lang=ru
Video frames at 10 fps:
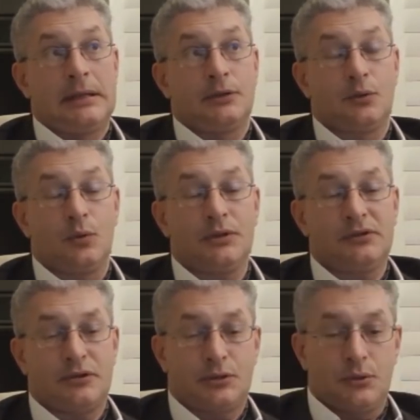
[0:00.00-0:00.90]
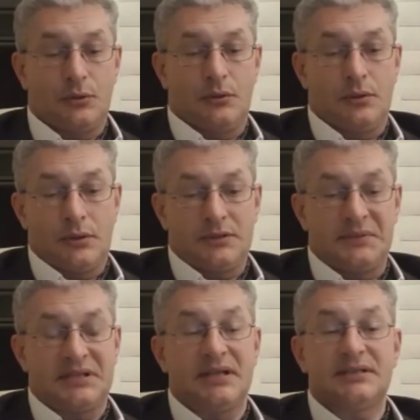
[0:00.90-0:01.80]
Другое дело, что э,
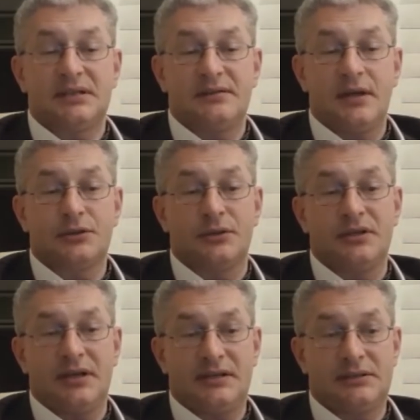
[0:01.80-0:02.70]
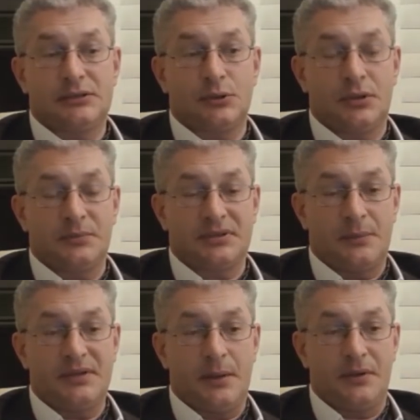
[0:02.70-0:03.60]
специалисты говорят, что неясно, что там с
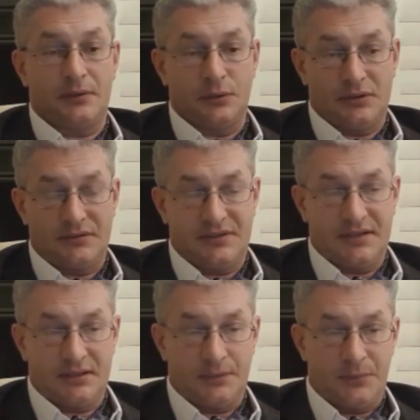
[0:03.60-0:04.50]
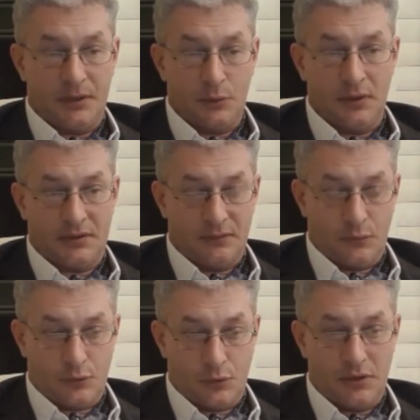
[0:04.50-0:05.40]
камнями. То есть от всей этой температуры, от
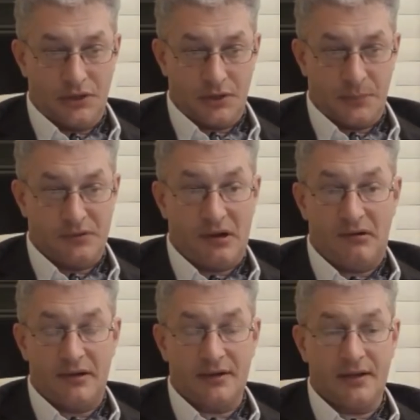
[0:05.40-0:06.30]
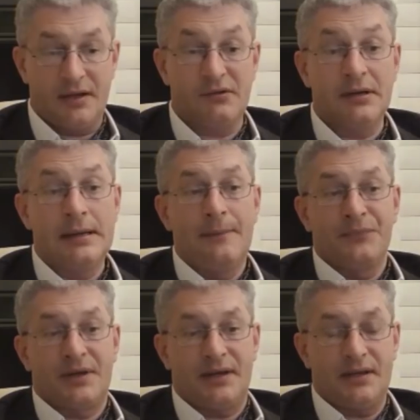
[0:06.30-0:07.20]
того, что крыша пылала и горела,
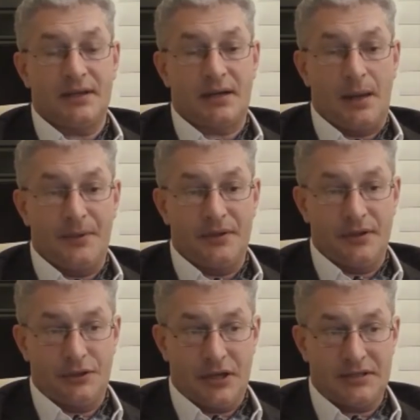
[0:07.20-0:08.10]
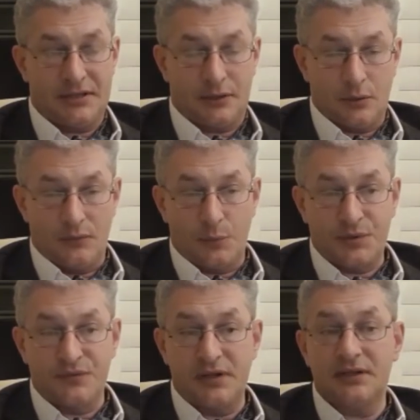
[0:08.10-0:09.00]
какие-то каменные части, которые, в
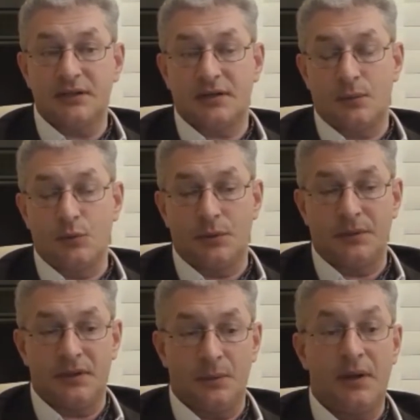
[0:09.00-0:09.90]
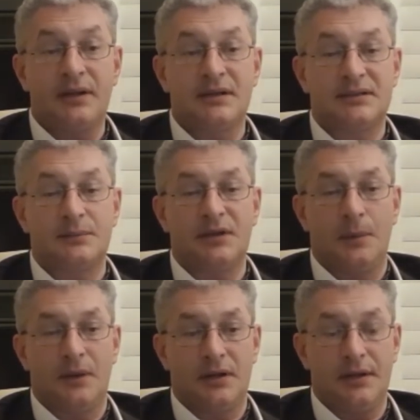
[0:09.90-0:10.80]
общем, выглядят как будто бы нормально, на самом деле
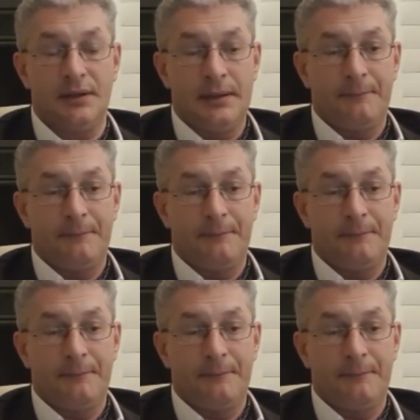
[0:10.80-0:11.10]
могли